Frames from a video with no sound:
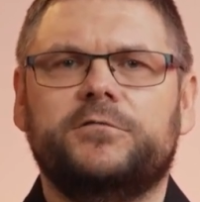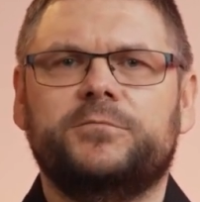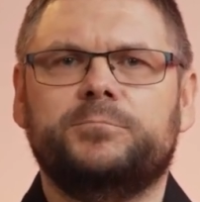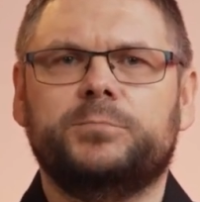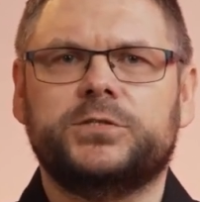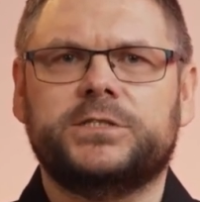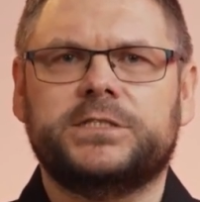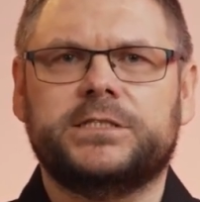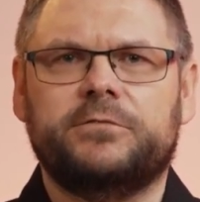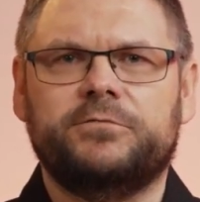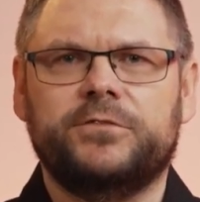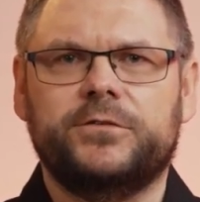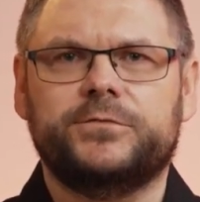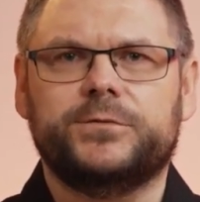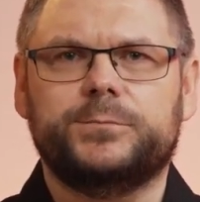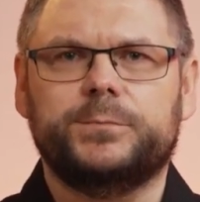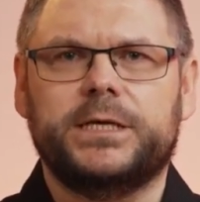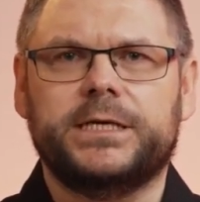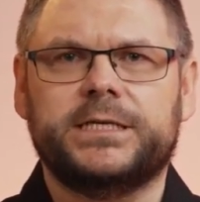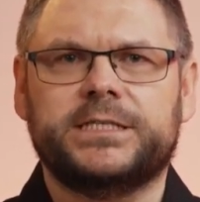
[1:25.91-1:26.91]
W
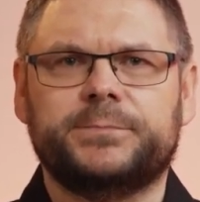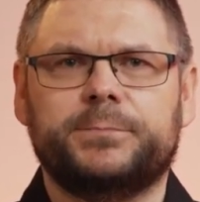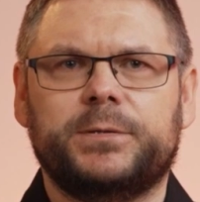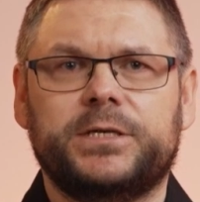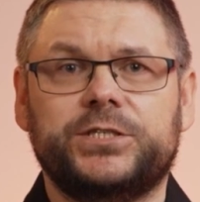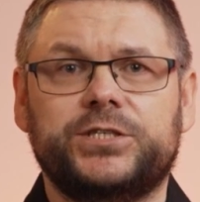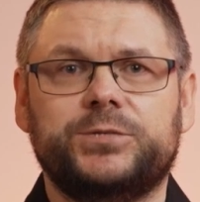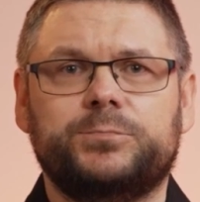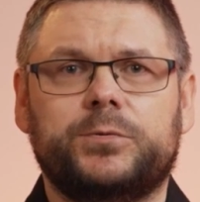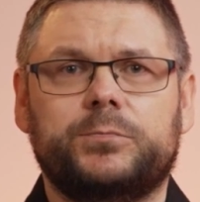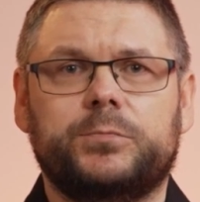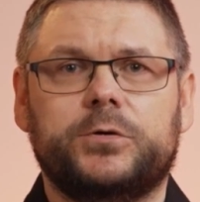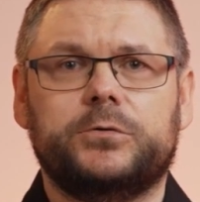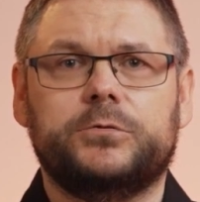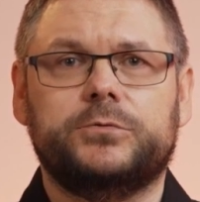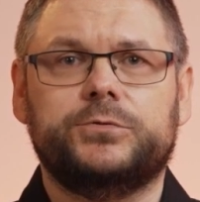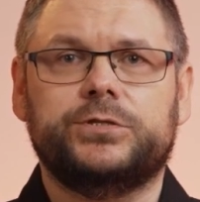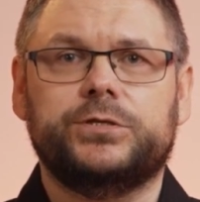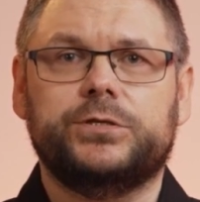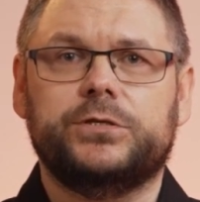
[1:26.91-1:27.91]
podstawowym eksperci
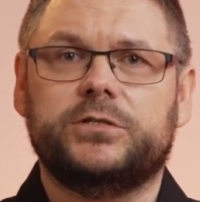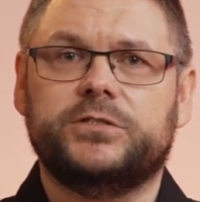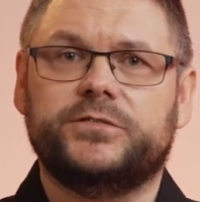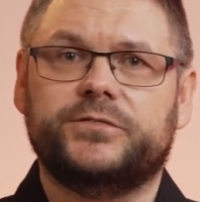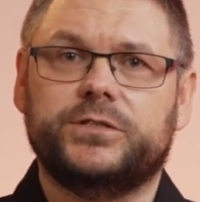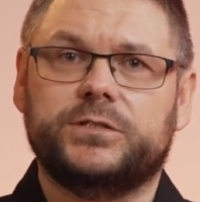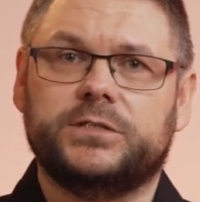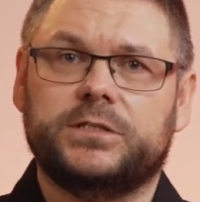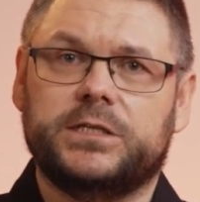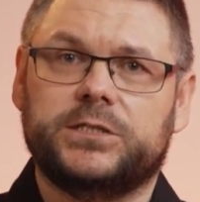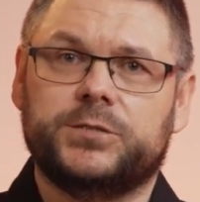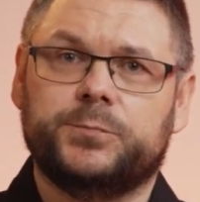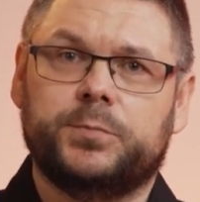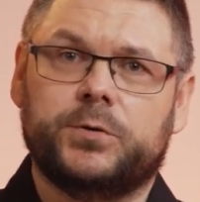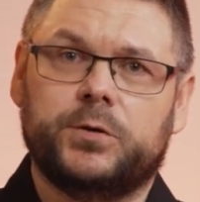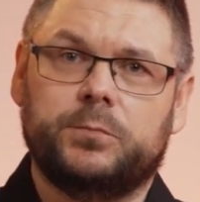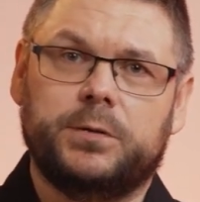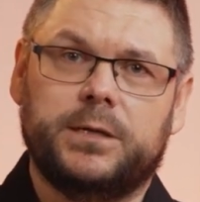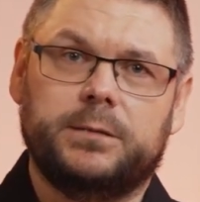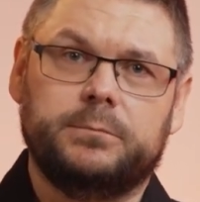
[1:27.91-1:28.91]
pomogą Ci rozwiązać
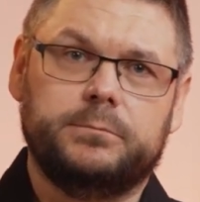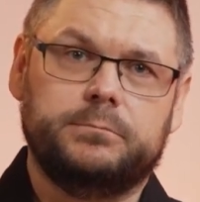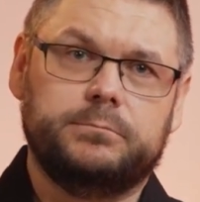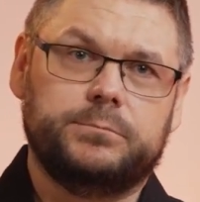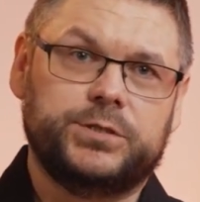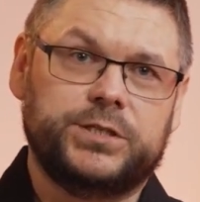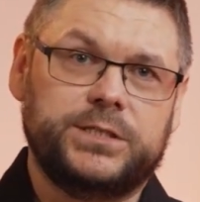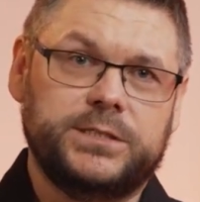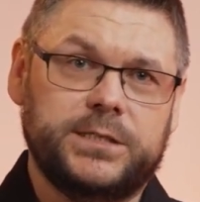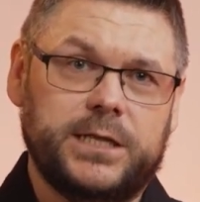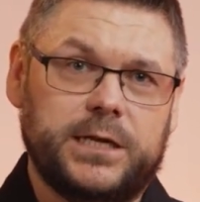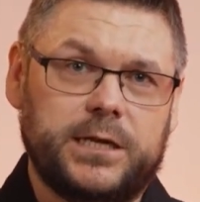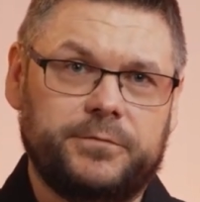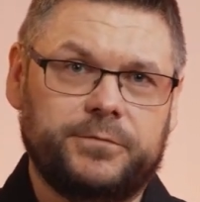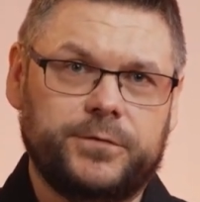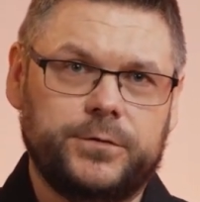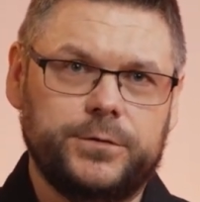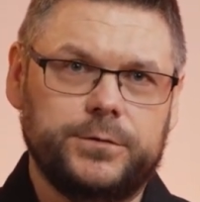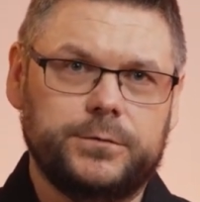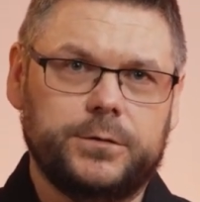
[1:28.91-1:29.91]
problem przez
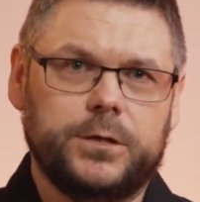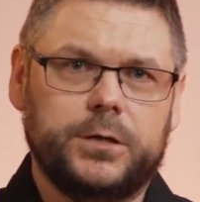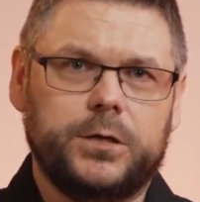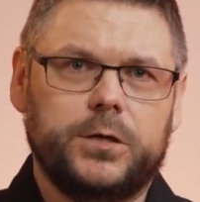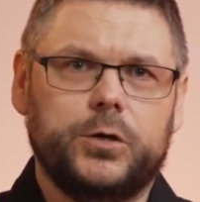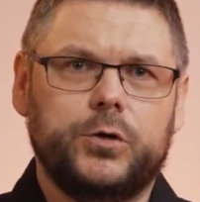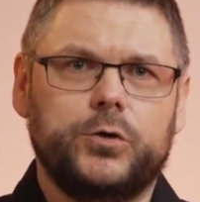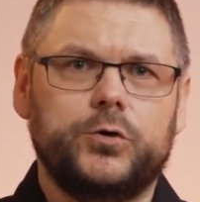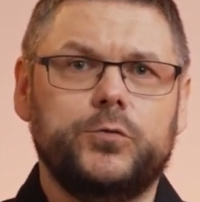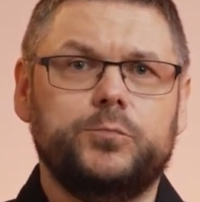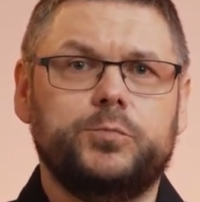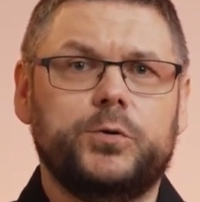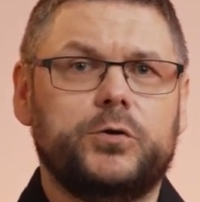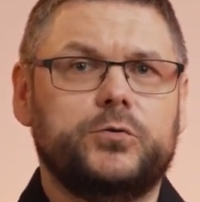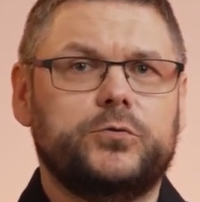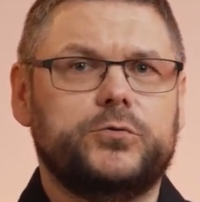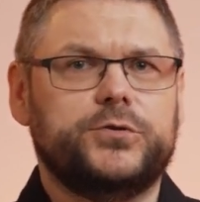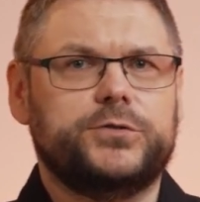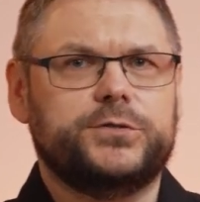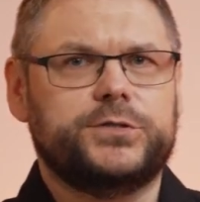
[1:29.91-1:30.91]
telefon lub
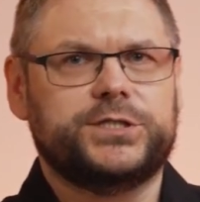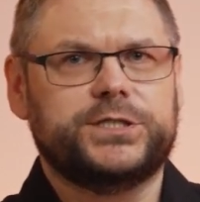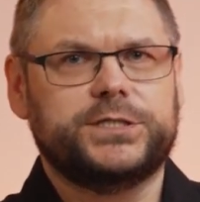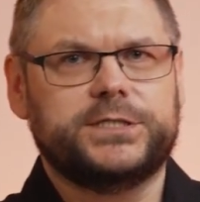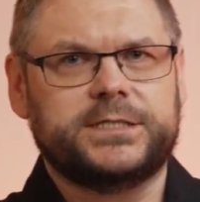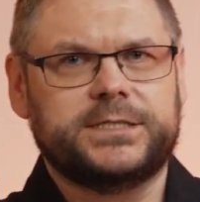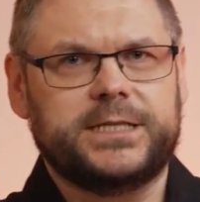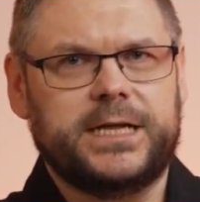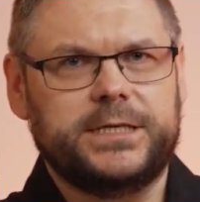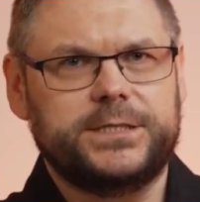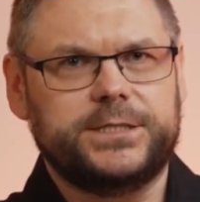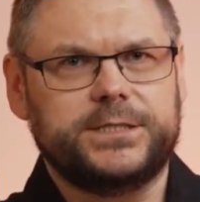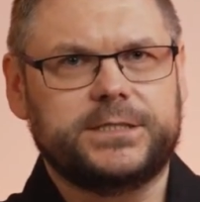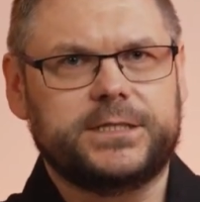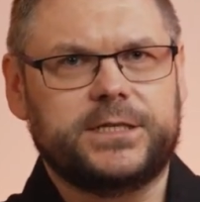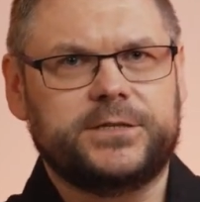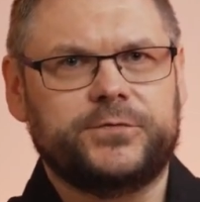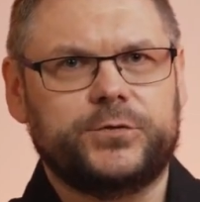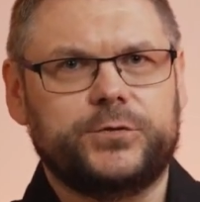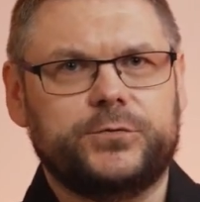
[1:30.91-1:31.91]
logując się zdalnie
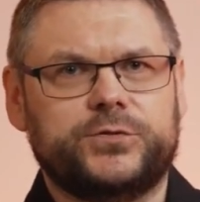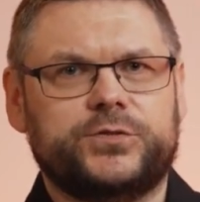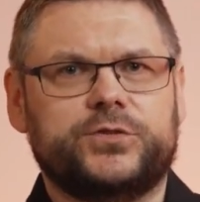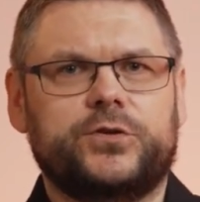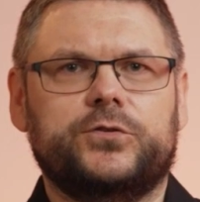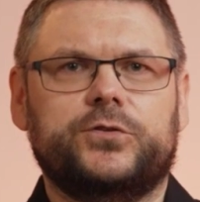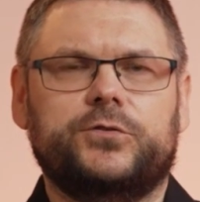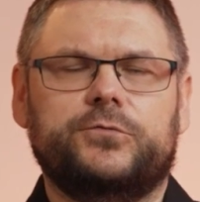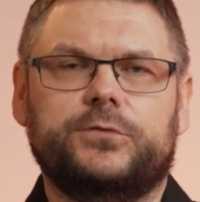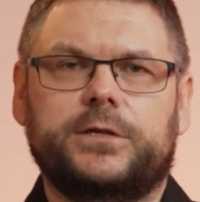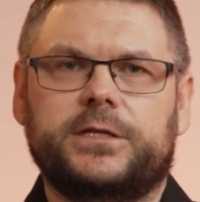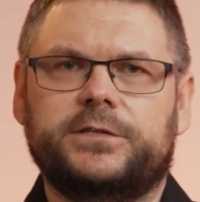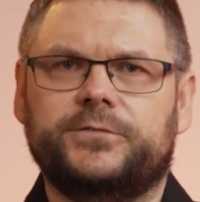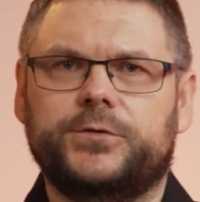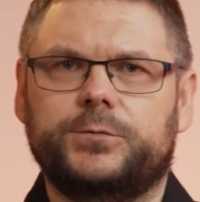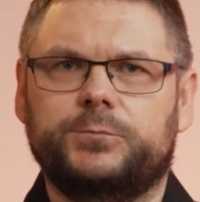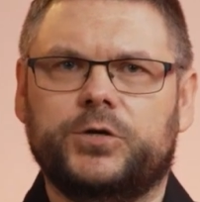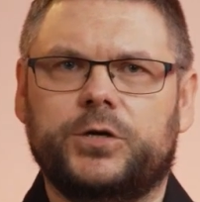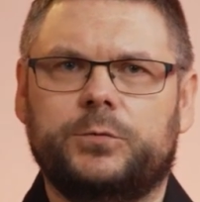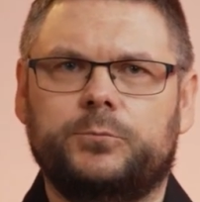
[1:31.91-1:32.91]
za Twoją zgodą na
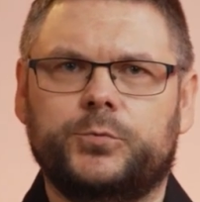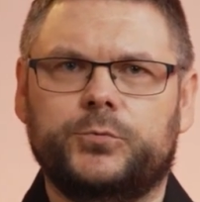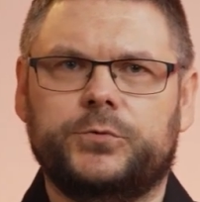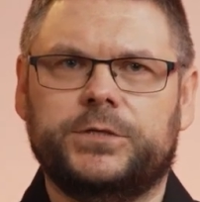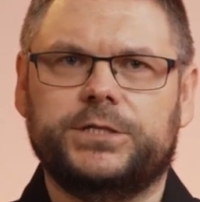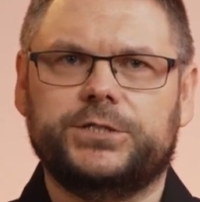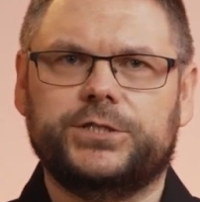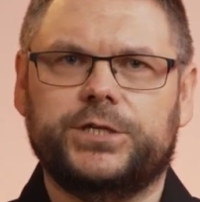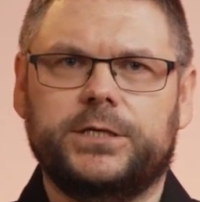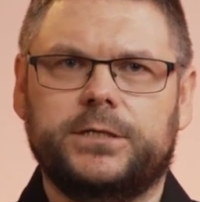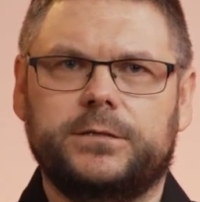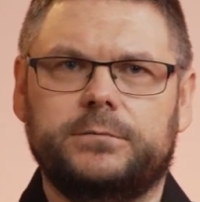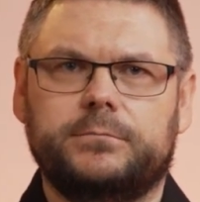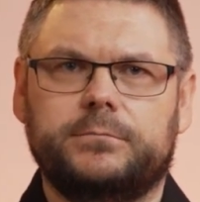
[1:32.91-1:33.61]
Twoim komputerze.